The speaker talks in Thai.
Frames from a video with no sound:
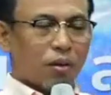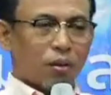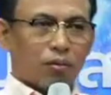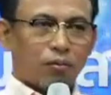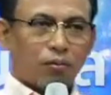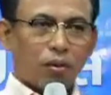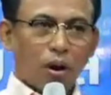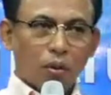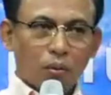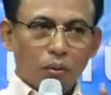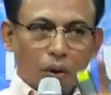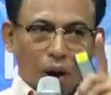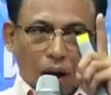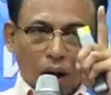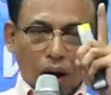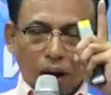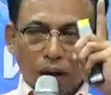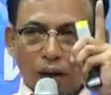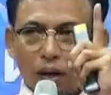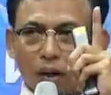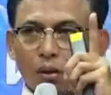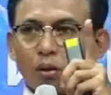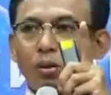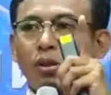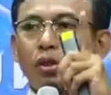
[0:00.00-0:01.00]
ฟาวา
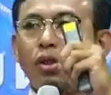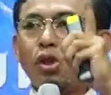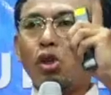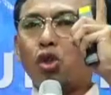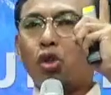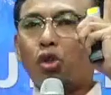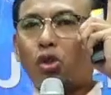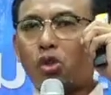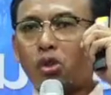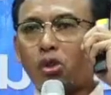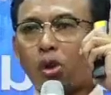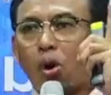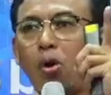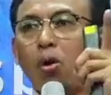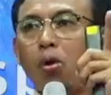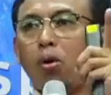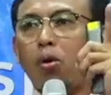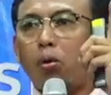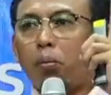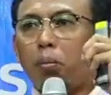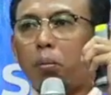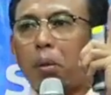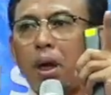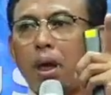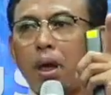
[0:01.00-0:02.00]
ฮินะตุนจง
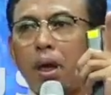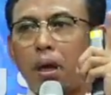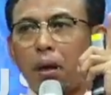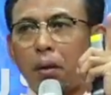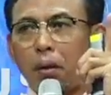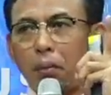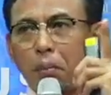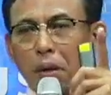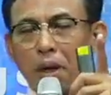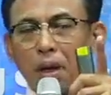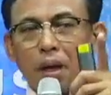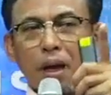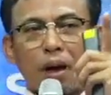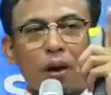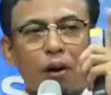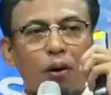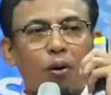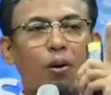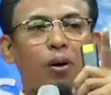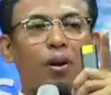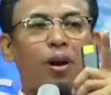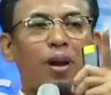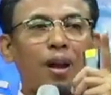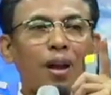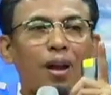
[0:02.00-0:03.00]
มีเพียง
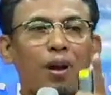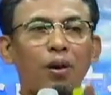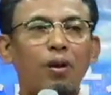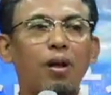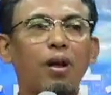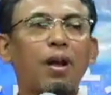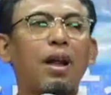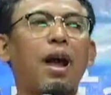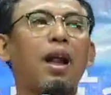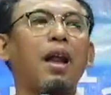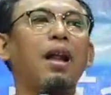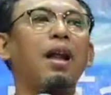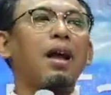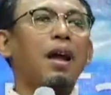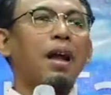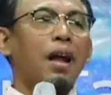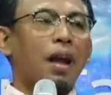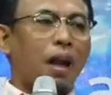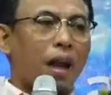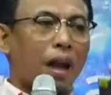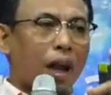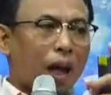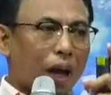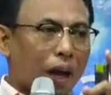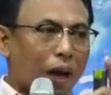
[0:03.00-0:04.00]
คนเดียวเท่านั้น
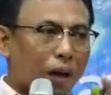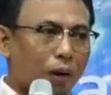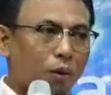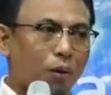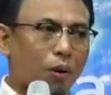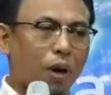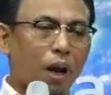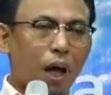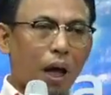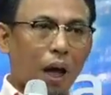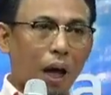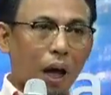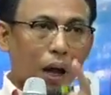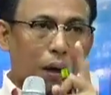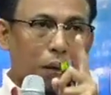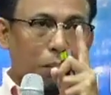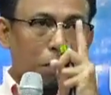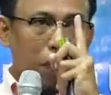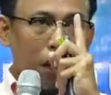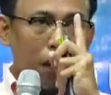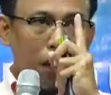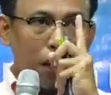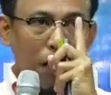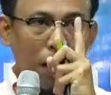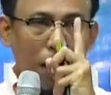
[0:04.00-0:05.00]
และกุรอาน
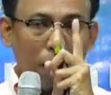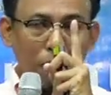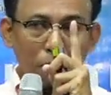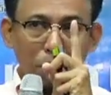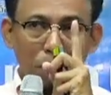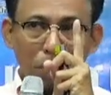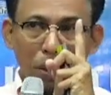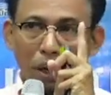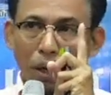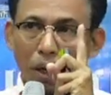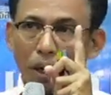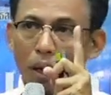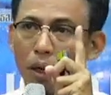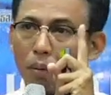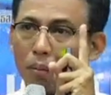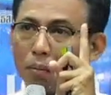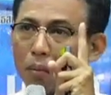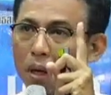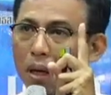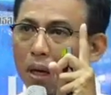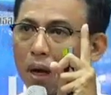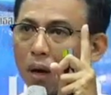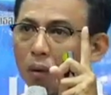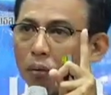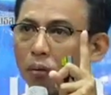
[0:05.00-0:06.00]
เป็นคัมภีร์เล่ม
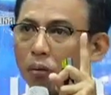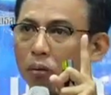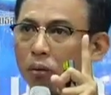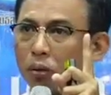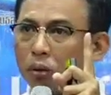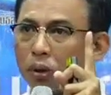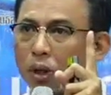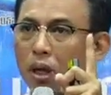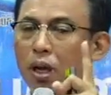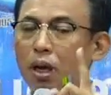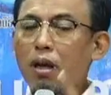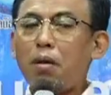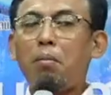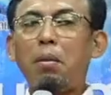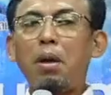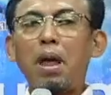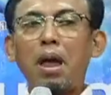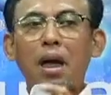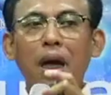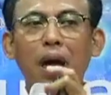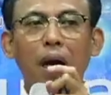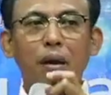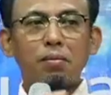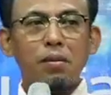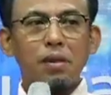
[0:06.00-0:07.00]
เดียวที่มี
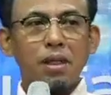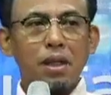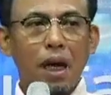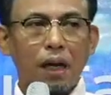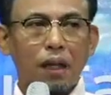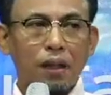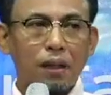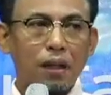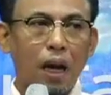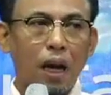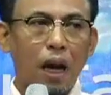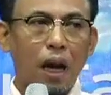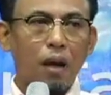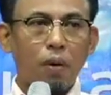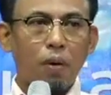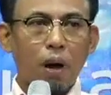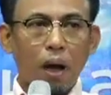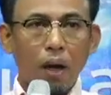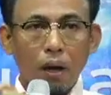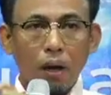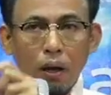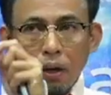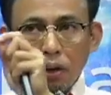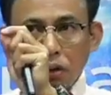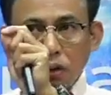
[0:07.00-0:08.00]
คำสั่งใช้ว่า
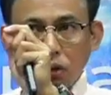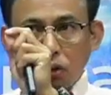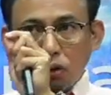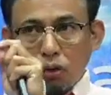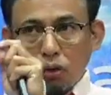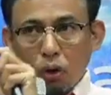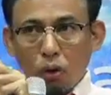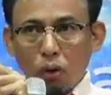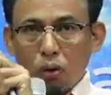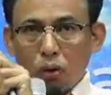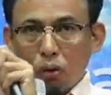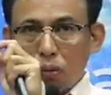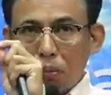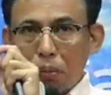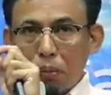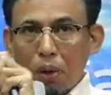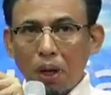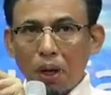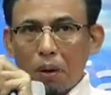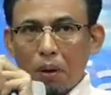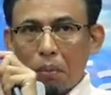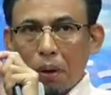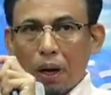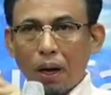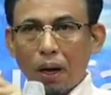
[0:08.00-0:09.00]
จง
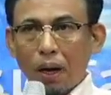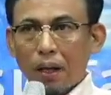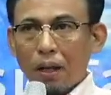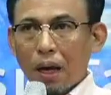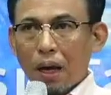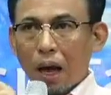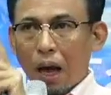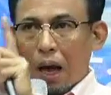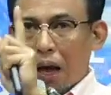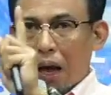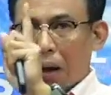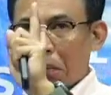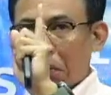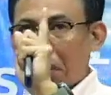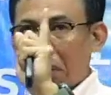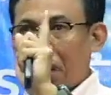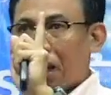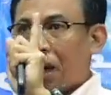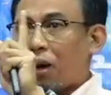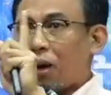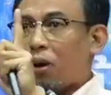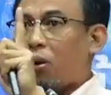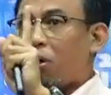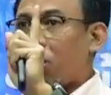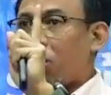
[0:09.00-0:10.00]
มีภรรยาเพี
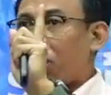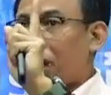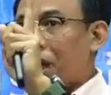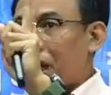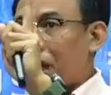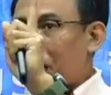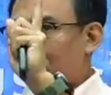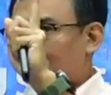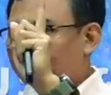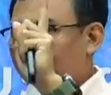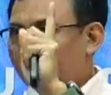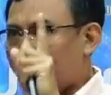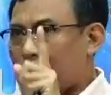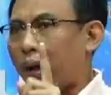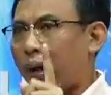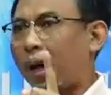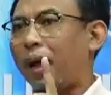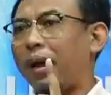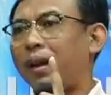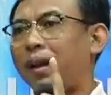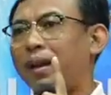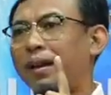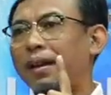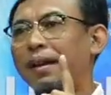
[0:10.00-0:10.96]
ยงคนเดียวเท่านั้น